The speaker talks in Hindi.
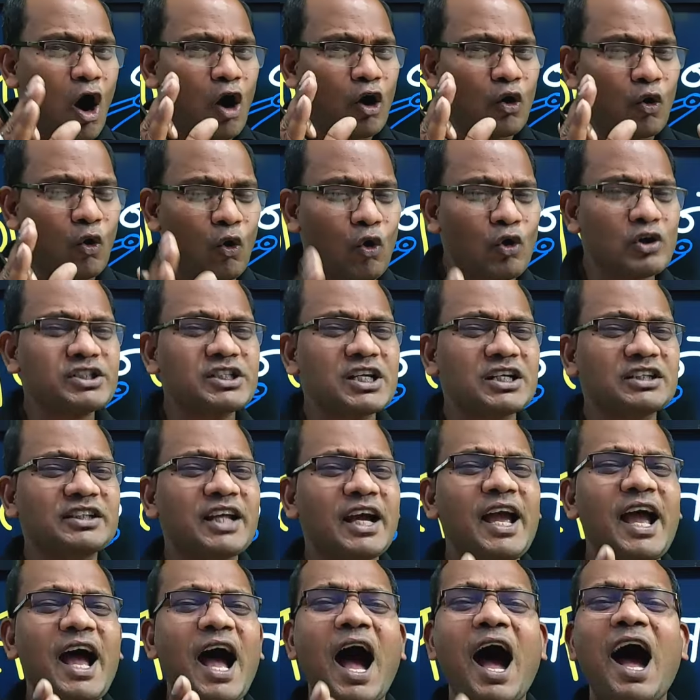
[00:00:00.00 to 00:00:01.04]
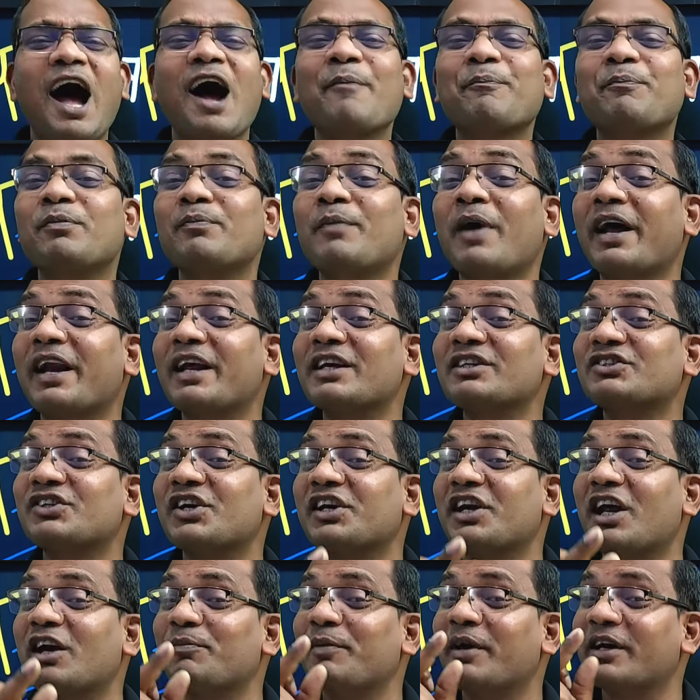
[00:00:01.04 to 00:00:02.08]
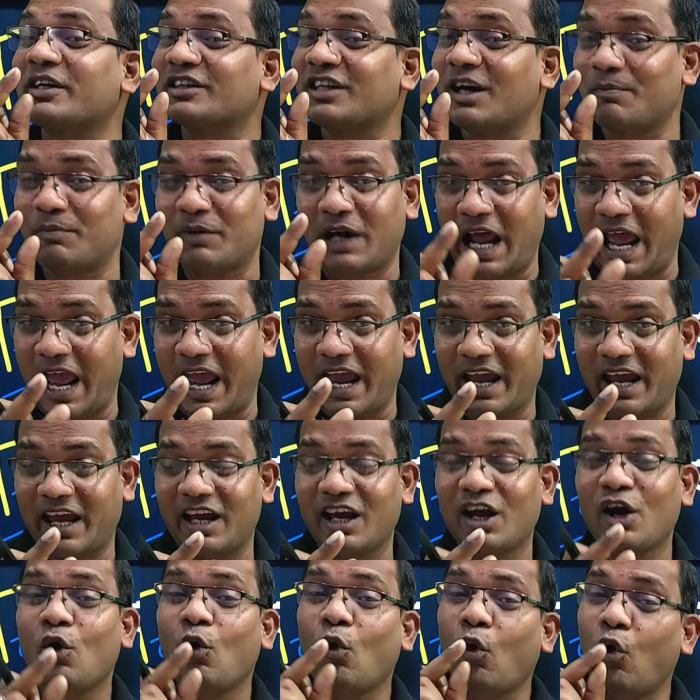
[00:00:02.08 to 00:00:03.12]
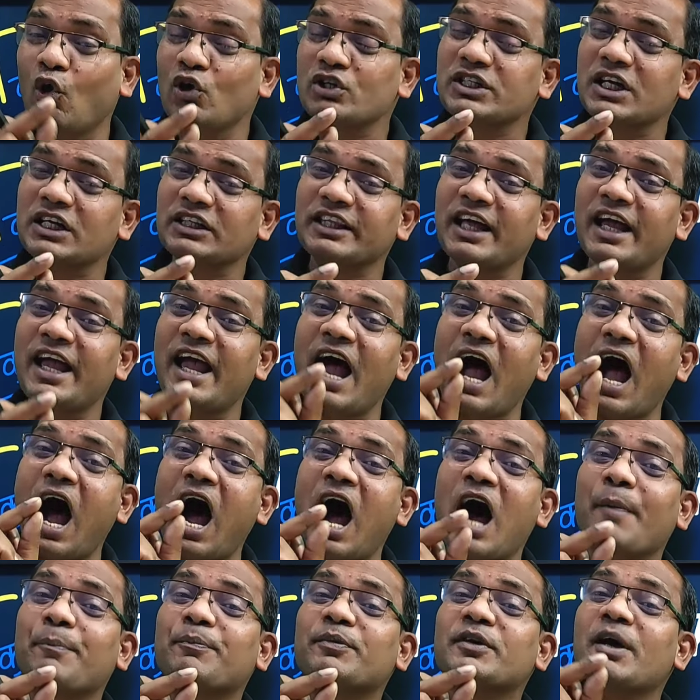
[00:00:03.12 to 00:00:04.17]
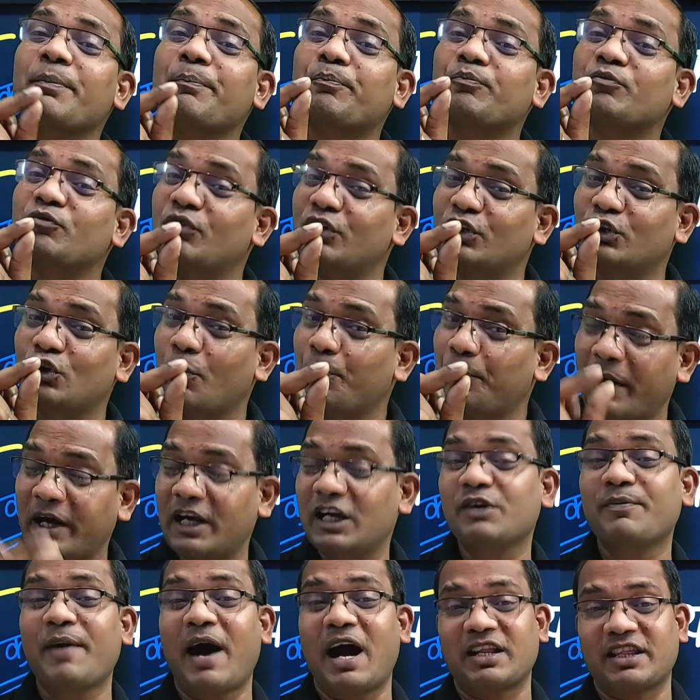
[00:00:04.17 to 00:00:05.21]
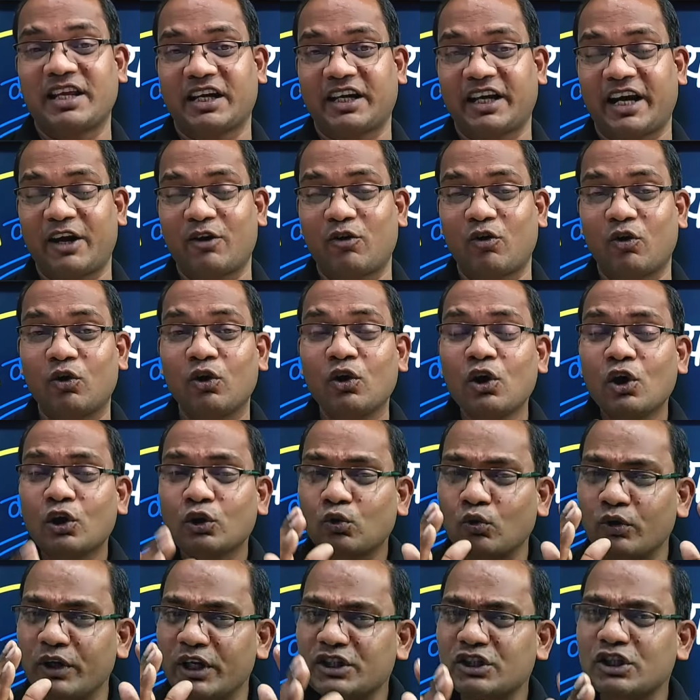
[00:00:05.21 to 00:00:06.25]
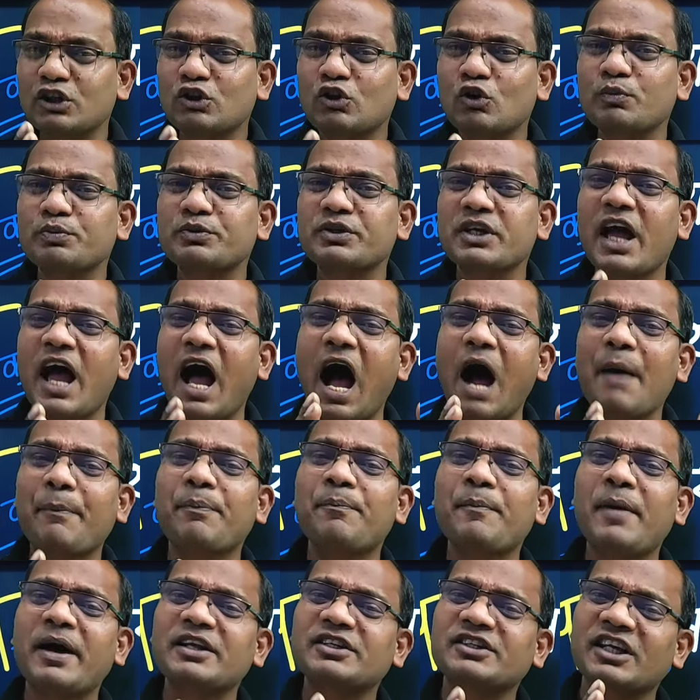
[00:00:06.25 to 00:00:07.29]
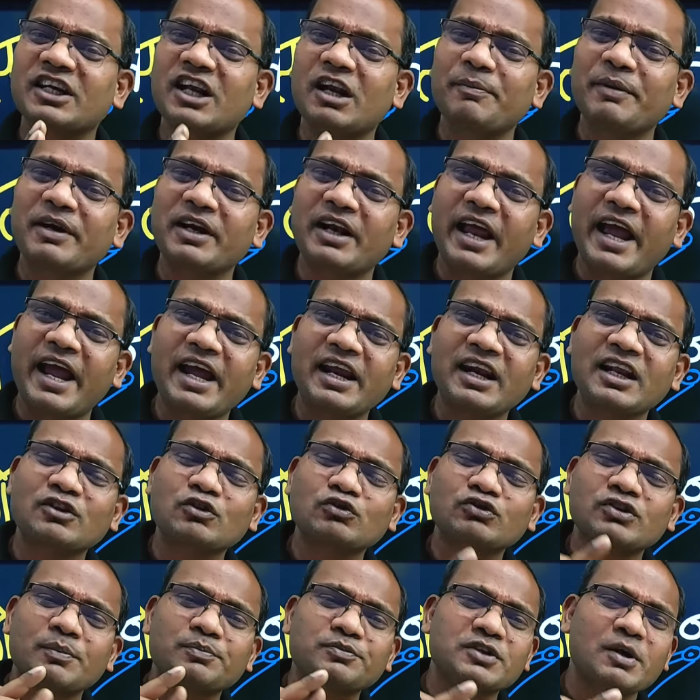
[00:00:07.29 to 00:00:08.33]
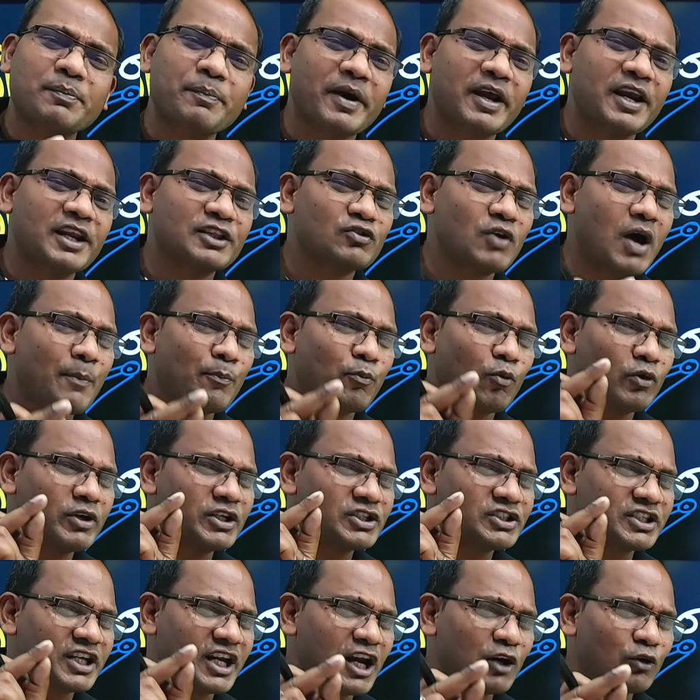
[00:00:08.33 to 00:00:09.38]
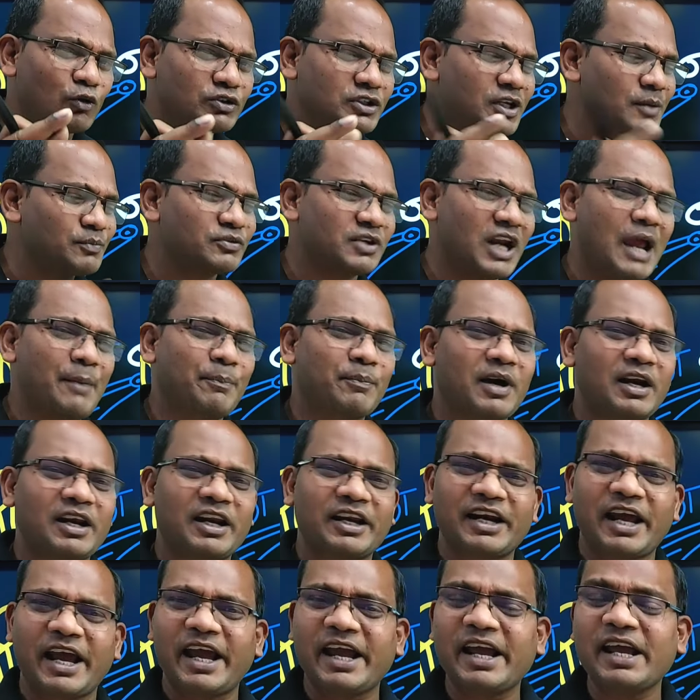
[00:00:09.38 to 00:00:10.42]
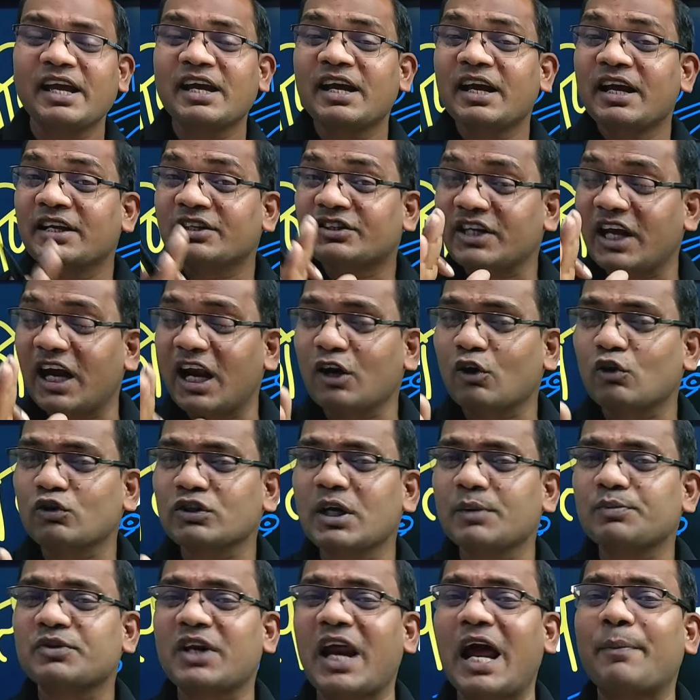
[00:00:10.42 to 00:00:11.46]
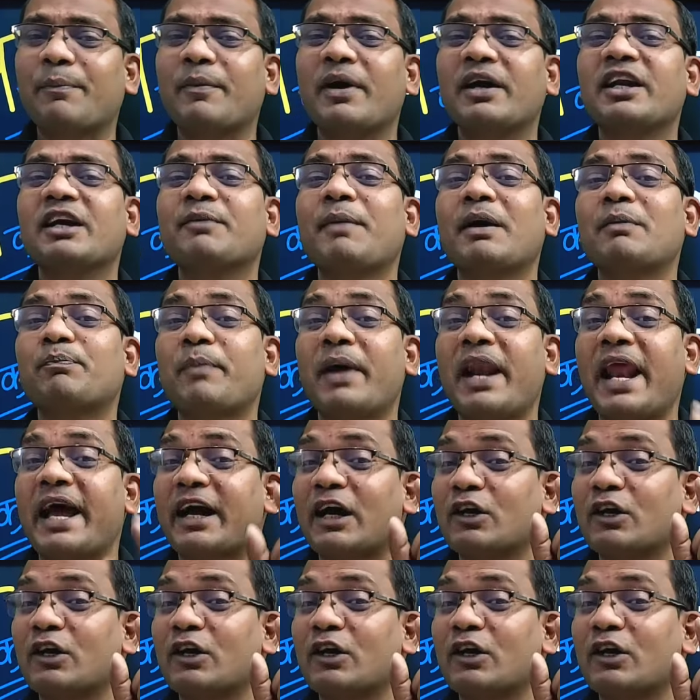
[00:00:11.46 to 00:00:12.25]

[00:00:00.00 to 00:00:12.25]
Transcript: और हो सकता है आप हमारे चैनल में एकदम नए हैं हो सकता है आप ये वीडियो पहली बार देख रहे हो तो निश्चित रूप से आप हमारे चैनल में नए हैं ना तो सबसे पहले तो आपको इस चैनल को सब्सक्राइब कर लेना है चैनल को सब्सक्राइब करने के बाद बेल